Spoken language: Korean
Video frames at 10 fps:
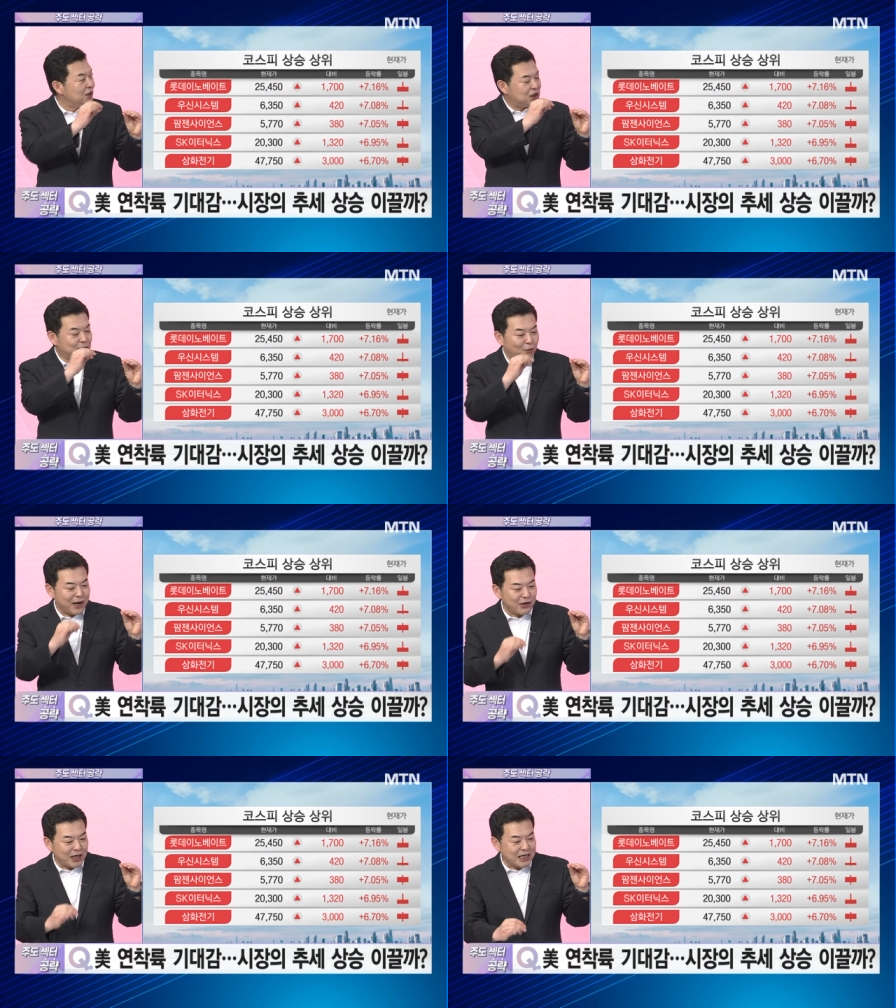
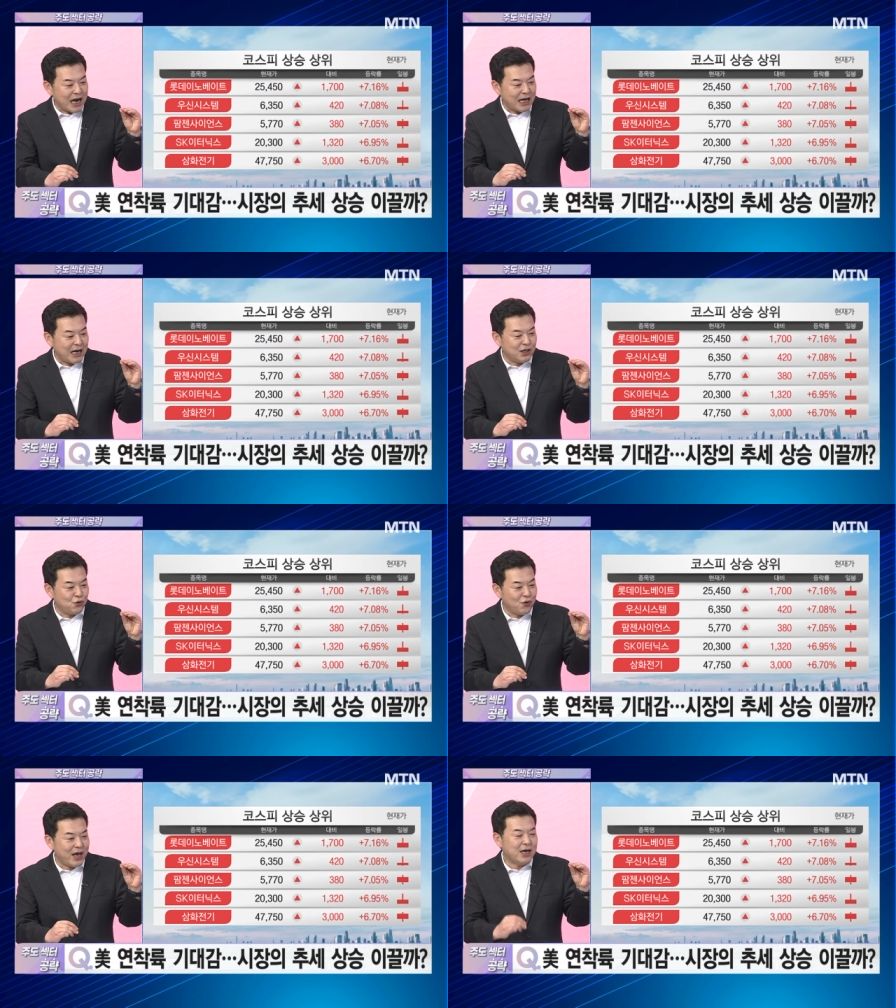15만 원까지 하락한
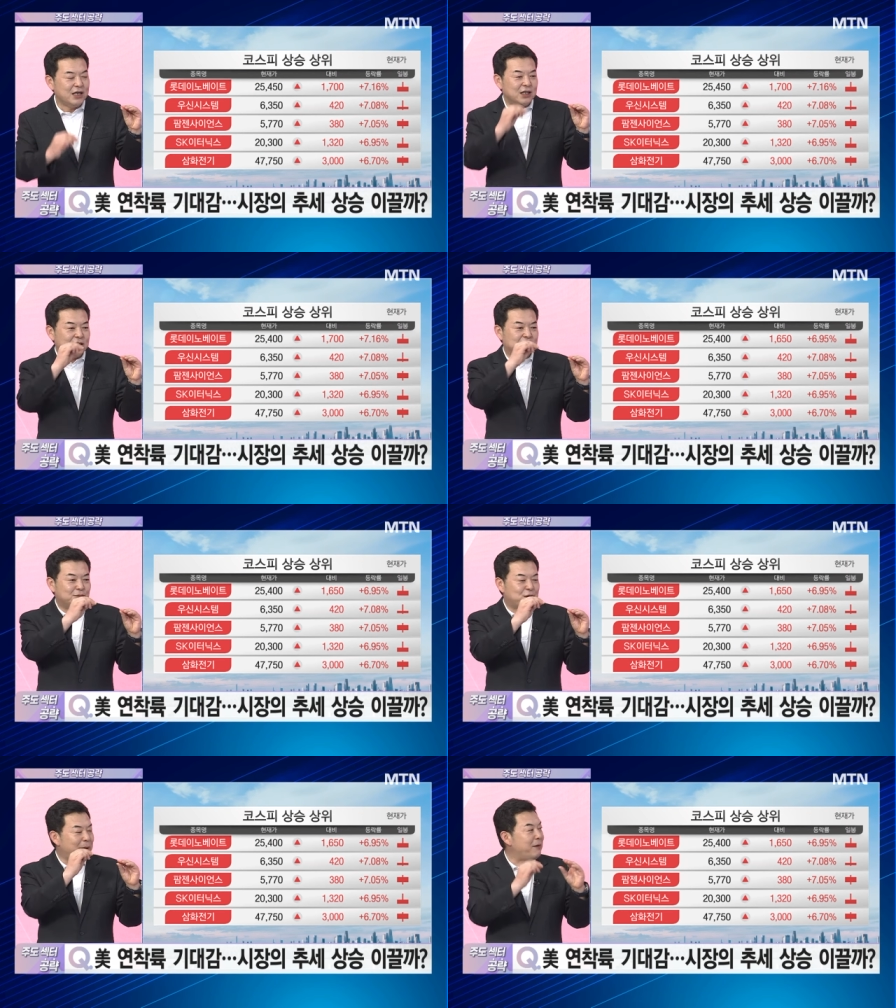이후에
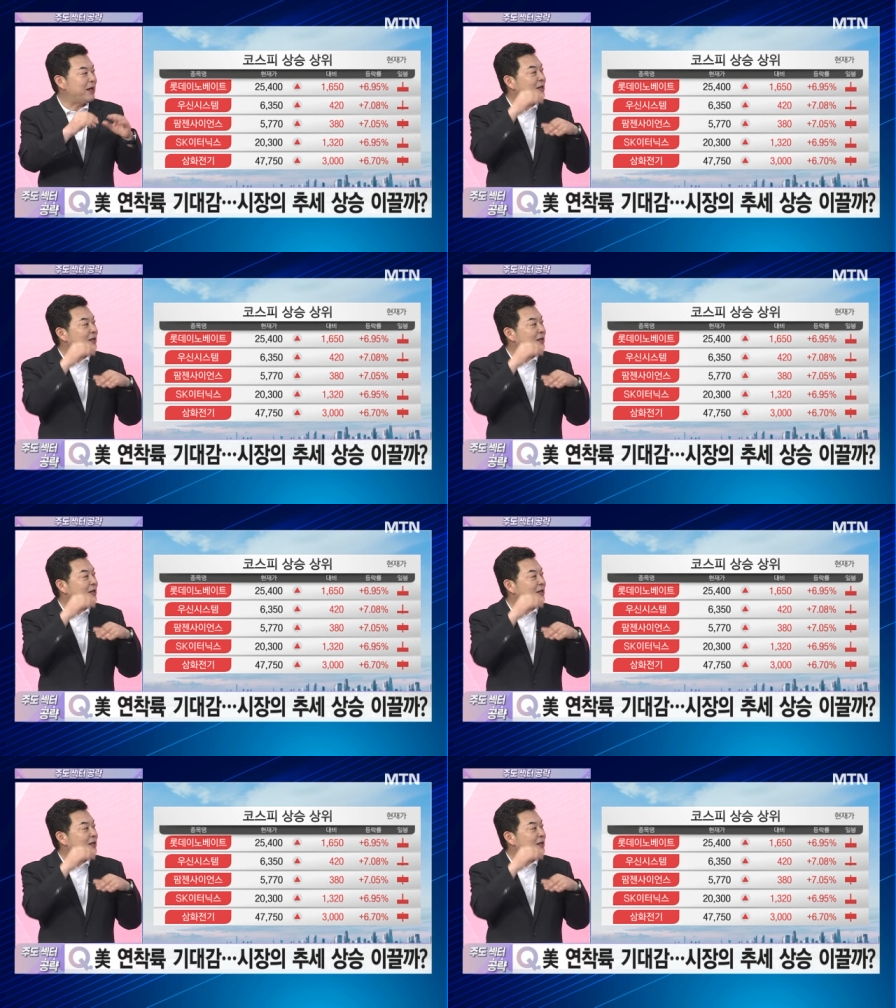지금 18만